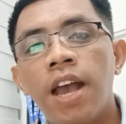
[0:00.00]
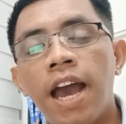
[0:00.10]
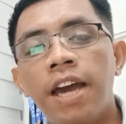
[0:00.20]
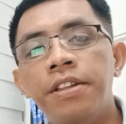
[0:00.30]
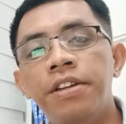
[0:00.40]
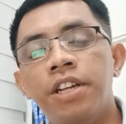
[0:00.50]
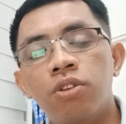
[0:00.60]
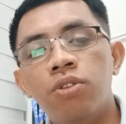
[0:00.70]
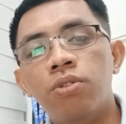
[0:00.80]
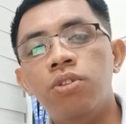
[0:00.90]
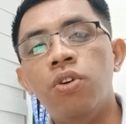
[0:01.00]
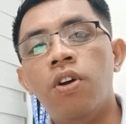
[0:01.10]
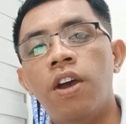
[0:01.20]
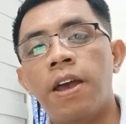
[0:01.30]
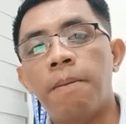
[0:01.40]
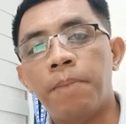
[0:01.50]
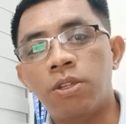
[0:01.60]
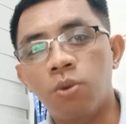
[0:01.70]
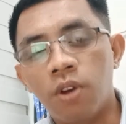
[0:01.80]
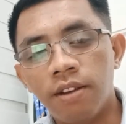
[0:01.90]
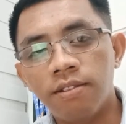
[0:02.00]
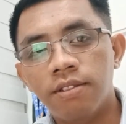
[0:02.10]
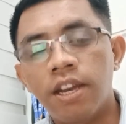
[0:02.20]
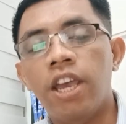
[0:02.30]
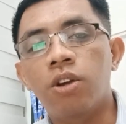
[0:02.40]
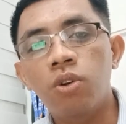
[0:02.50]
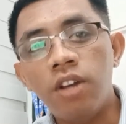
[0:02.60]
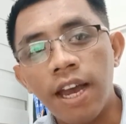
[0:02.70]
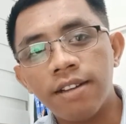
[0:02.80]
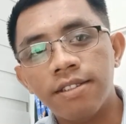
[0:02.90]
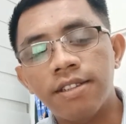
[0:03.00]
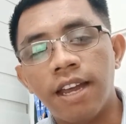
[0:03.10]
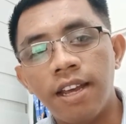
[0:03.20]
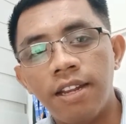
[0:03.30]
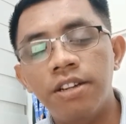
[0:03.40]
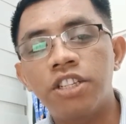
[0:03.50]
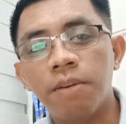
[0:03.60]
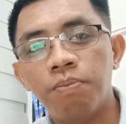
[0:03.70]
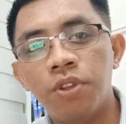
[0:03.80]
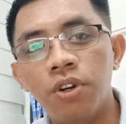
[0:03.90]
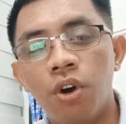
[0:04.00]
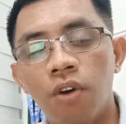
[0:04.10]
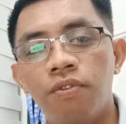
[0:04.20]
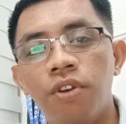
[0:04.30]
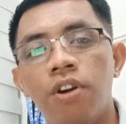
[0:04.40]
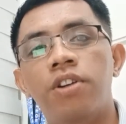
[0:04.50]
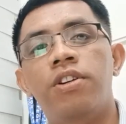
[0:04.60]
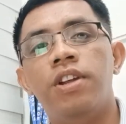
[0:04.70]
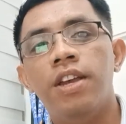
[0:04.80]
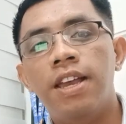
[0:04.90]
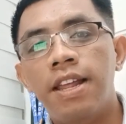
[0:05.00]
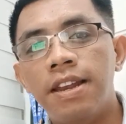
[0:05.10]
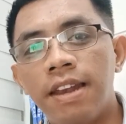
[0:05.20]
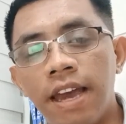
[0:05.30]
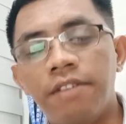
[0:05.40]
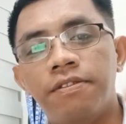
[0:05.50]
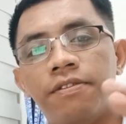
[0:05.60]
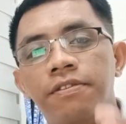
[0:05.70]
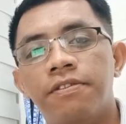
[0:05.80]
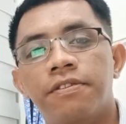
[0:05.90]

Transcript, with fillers: other na gusto nyong uh, pasukan. Kaya good luck sa another chapter of your life.